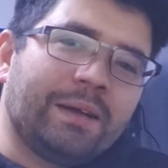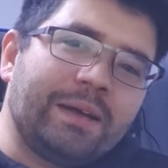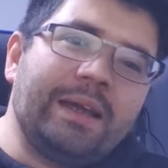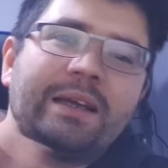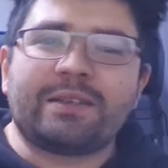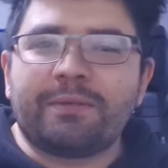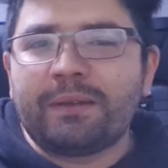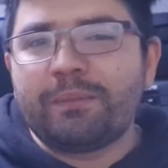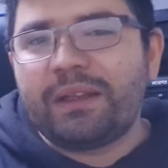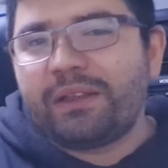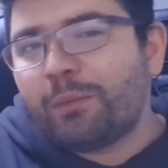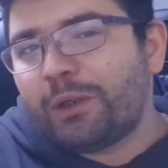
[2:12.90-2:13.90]
Erst wird mir
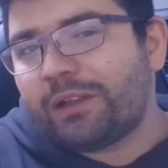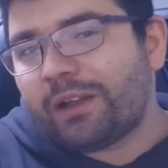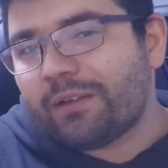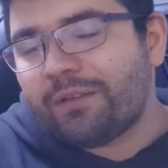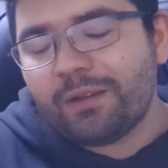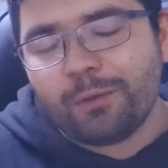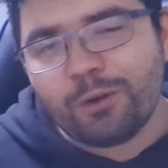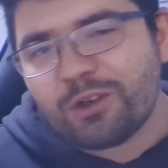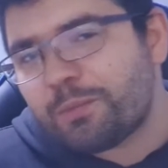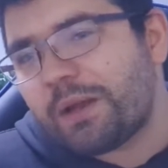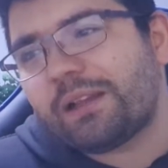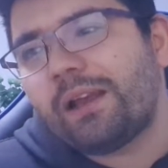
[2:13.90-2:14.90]
die Monetarisierung
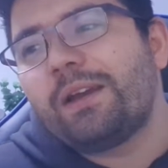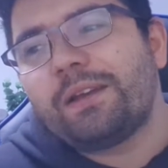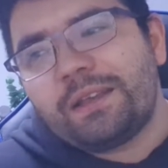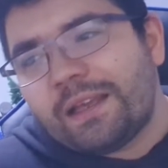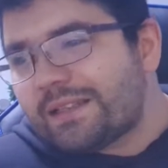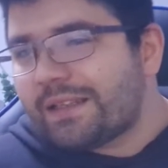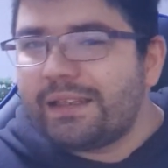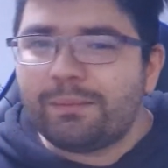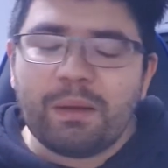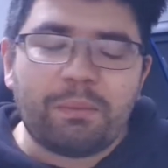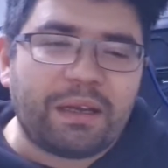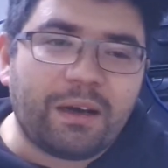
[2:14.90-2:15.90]
gesperrt, jetzt geht
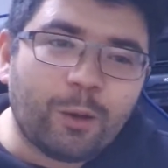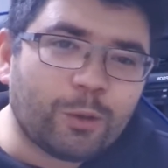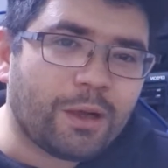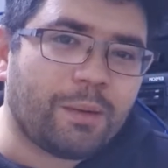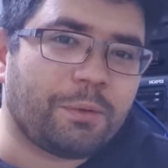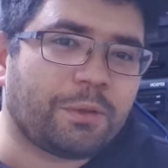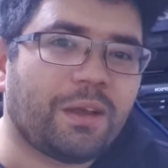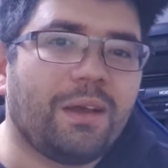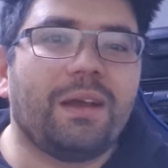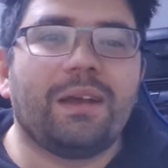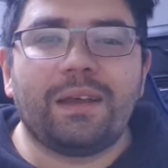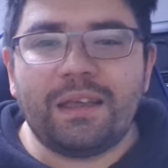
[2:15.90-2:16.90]
mir mein Auto kaputt.
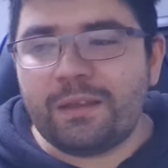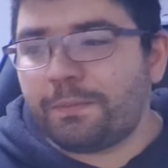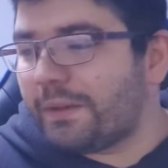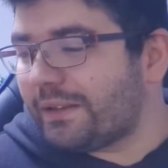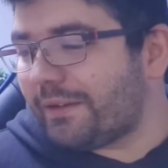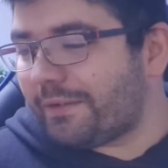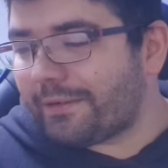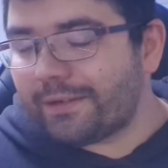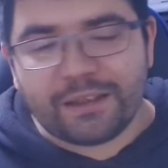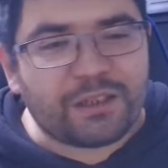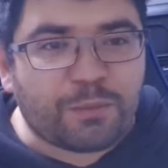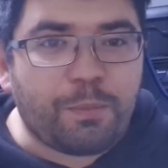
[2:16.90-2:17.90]
Ich bin
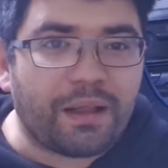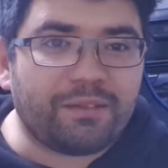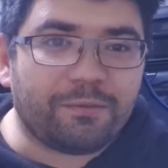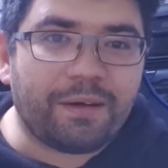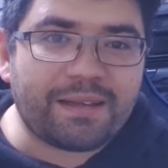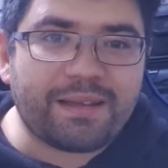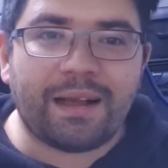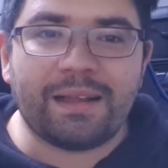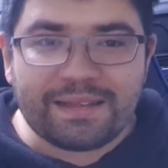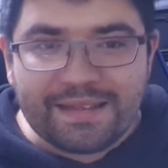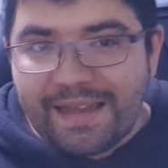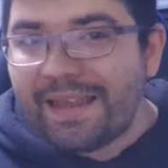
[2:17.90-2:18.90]
gespannt, was
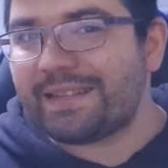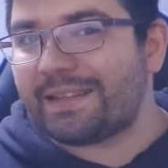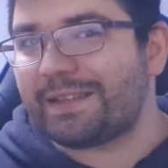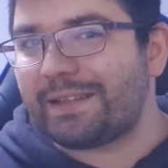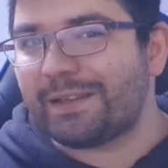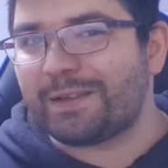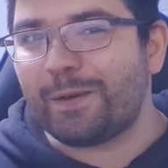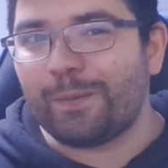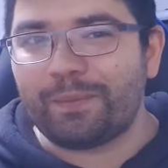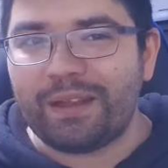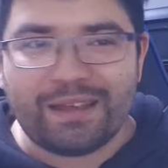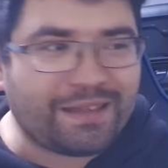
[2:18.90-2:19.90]
als nächstes jetzt
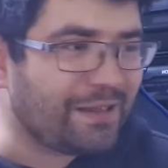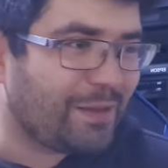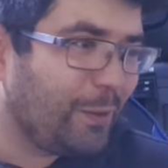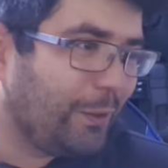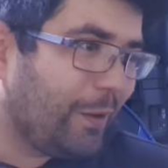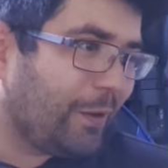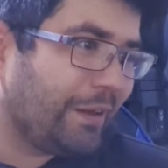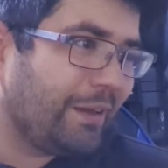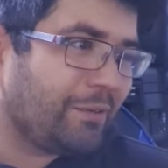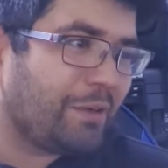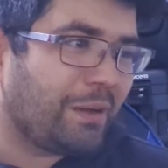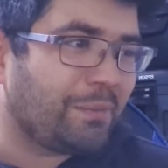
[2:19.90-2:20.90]
kommt. Es ist nur noch hier,
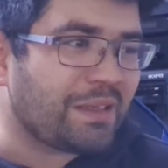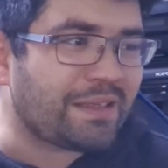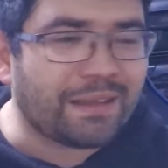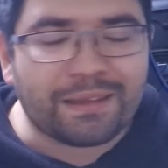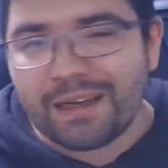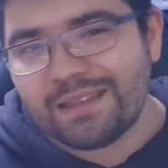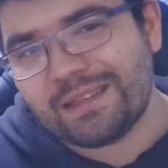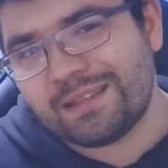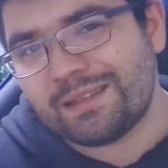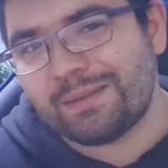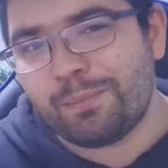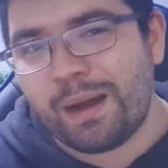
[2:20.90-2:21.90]
wir haben jetzt den
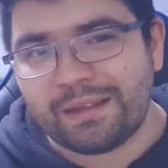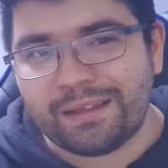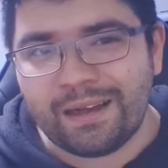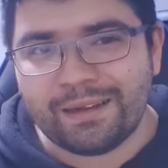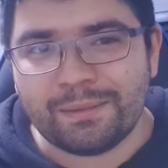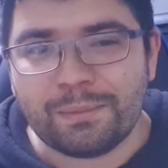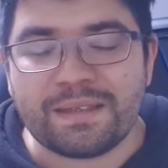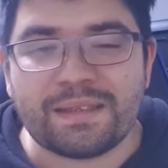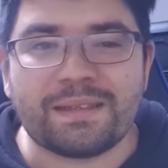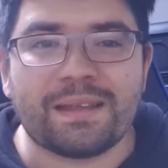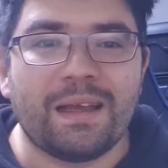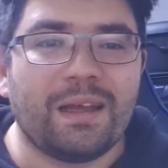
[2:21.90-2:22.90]
30. paar Tage, bis
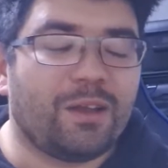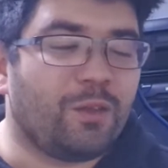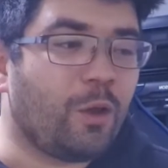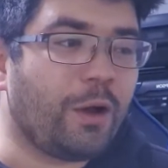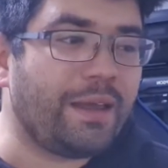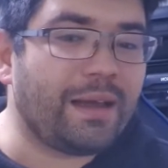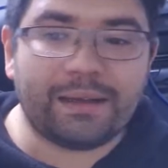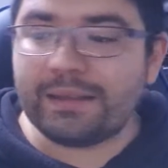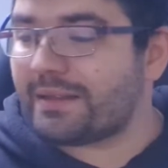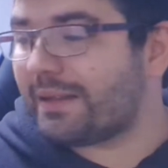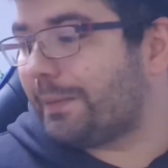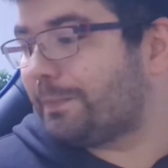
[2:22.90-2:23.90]
es Neujahr
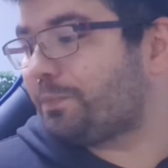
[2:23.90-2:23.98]
ist.